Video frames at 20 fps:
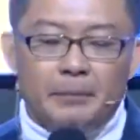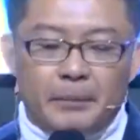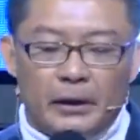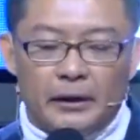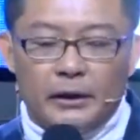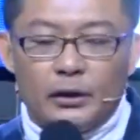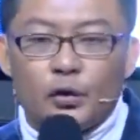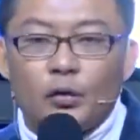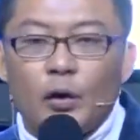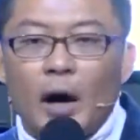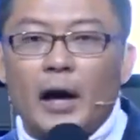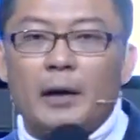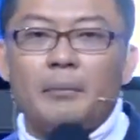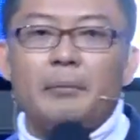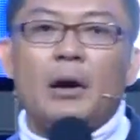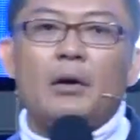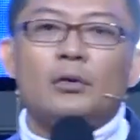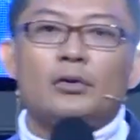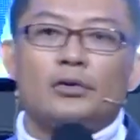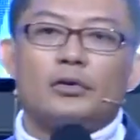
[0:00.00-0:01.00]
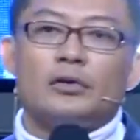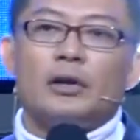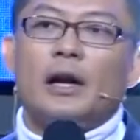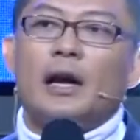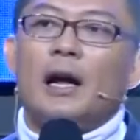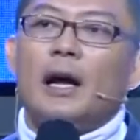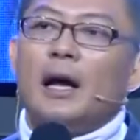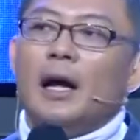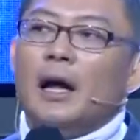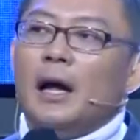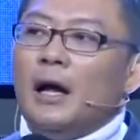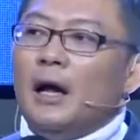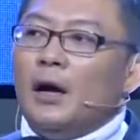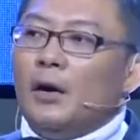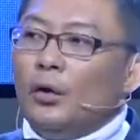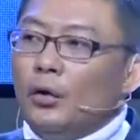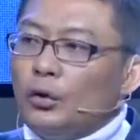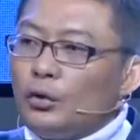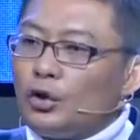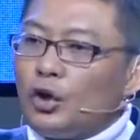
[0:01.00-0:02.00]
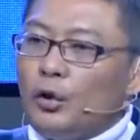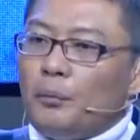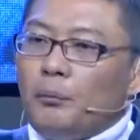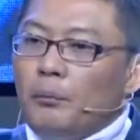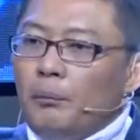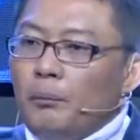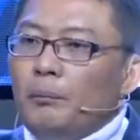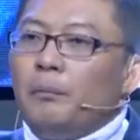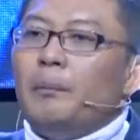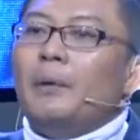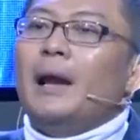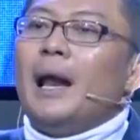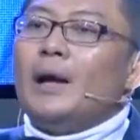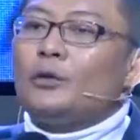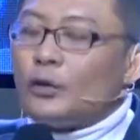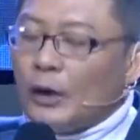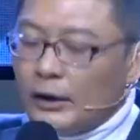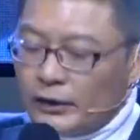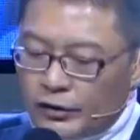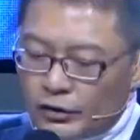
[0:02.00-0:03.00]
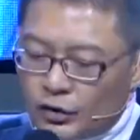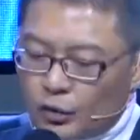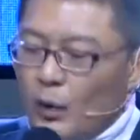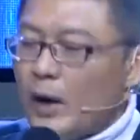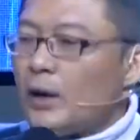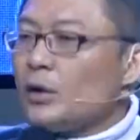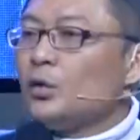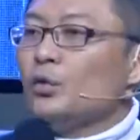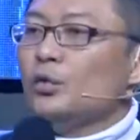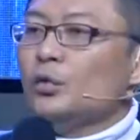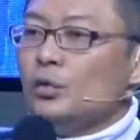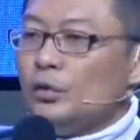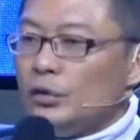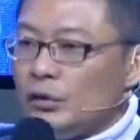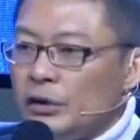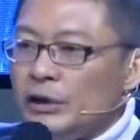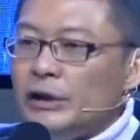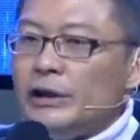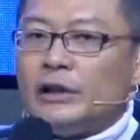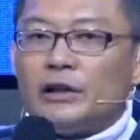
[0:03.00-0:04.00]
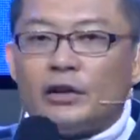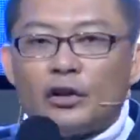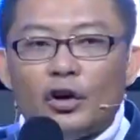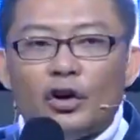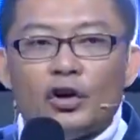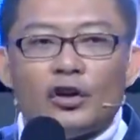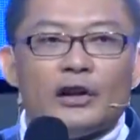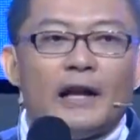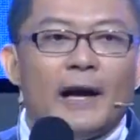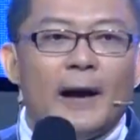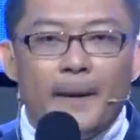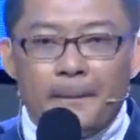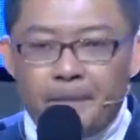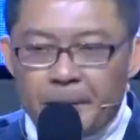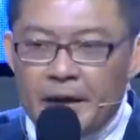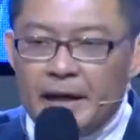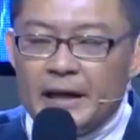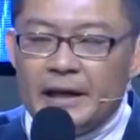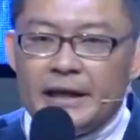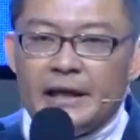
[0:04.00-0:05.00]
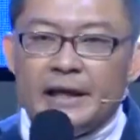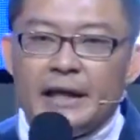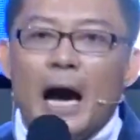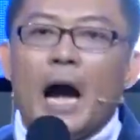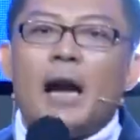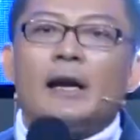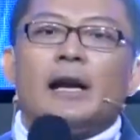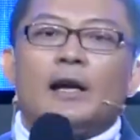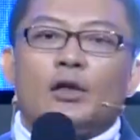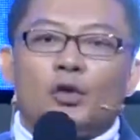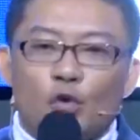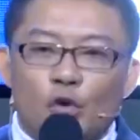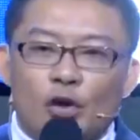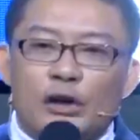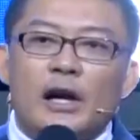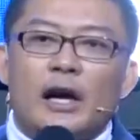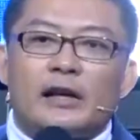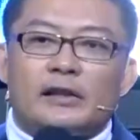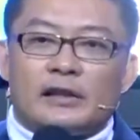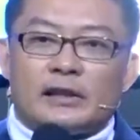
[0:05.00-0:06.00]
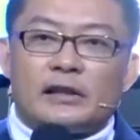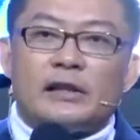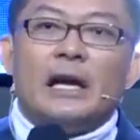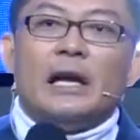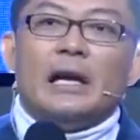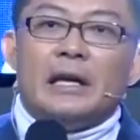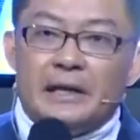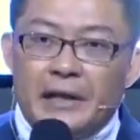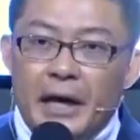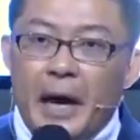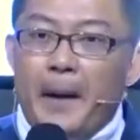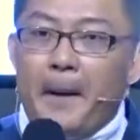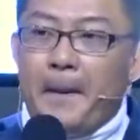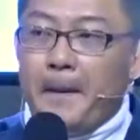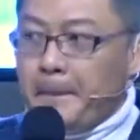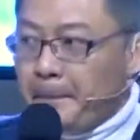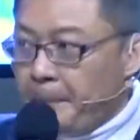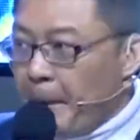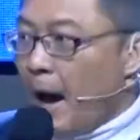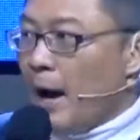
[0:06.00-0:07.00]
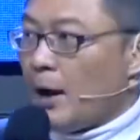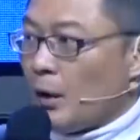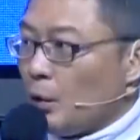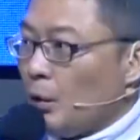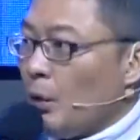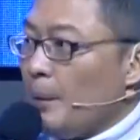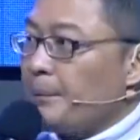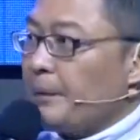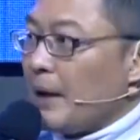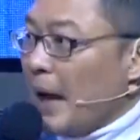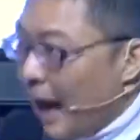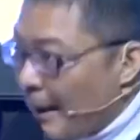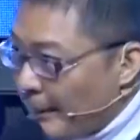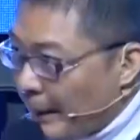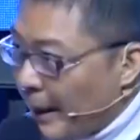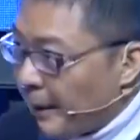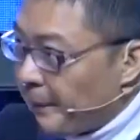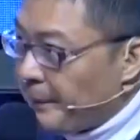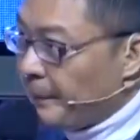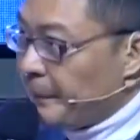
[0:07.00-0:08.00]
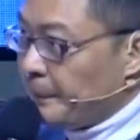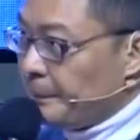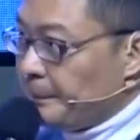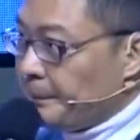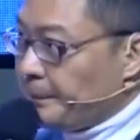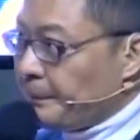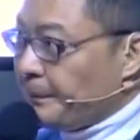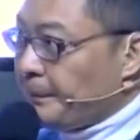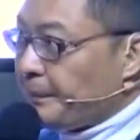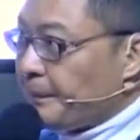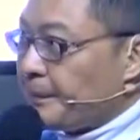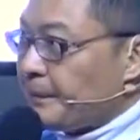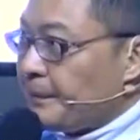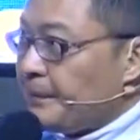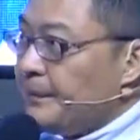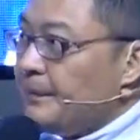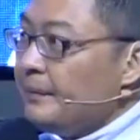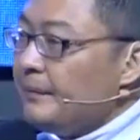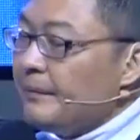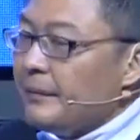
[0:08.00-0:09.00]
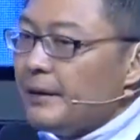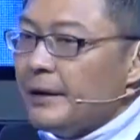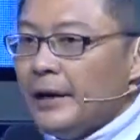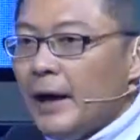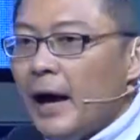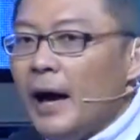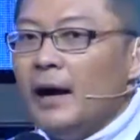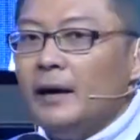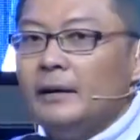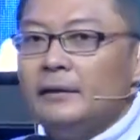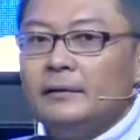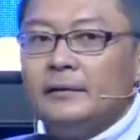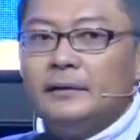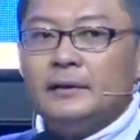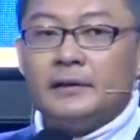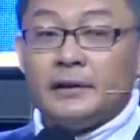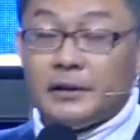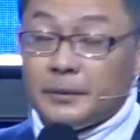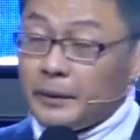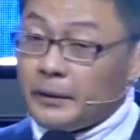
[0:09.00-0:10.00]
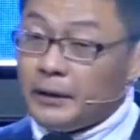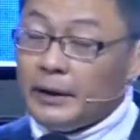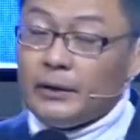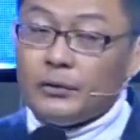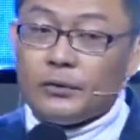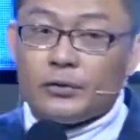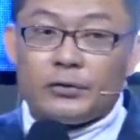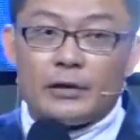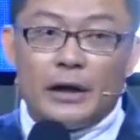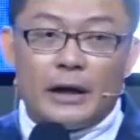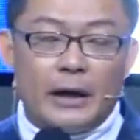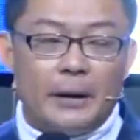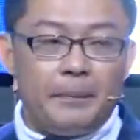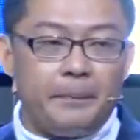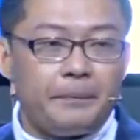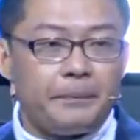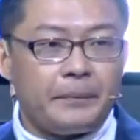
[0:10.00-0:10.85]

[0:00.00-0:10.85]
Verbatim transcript: berarti Tuhan mau saudara untuk melakukan sesuatu di kota ini. Ada tugas yang baru. Amin. Ya, seperti itu saudara.